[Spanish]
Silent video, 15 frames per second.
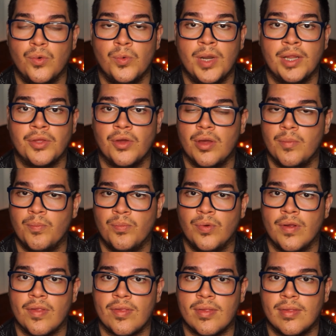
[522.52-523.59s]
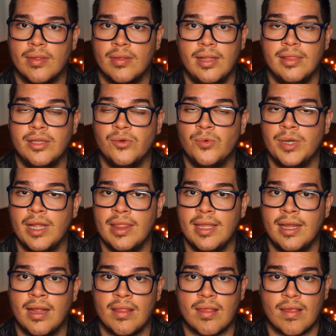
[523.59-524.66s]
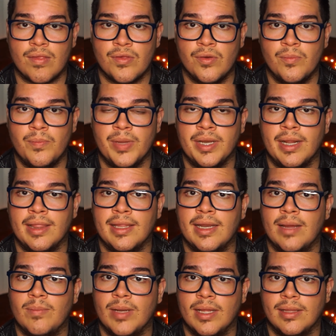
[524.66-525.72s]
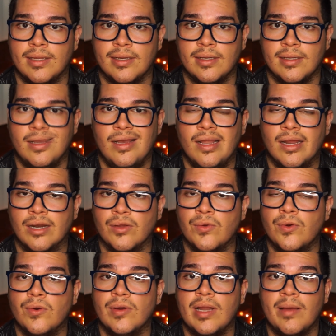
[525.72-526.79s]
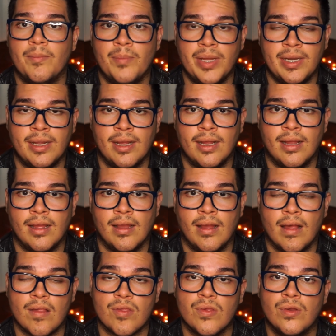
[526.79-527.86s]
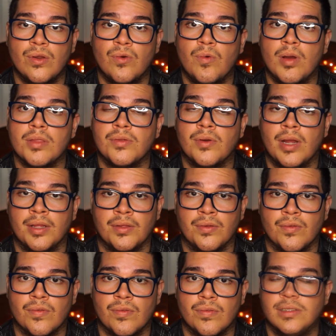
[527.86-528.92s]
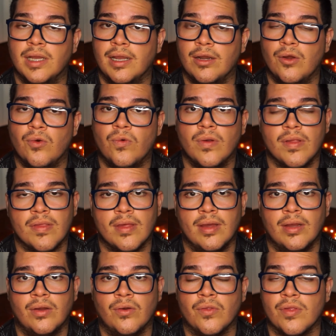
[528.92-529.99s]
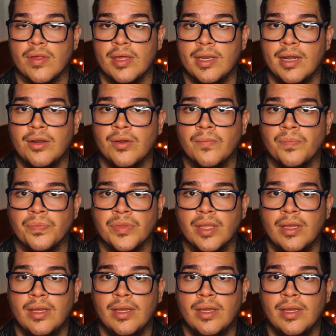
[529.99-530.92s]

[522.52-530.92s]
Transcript: un año después, el Tribunal de Cansación Penal de La Plata le redujo la pena a solo cuatro años, ya que los jueces consideraron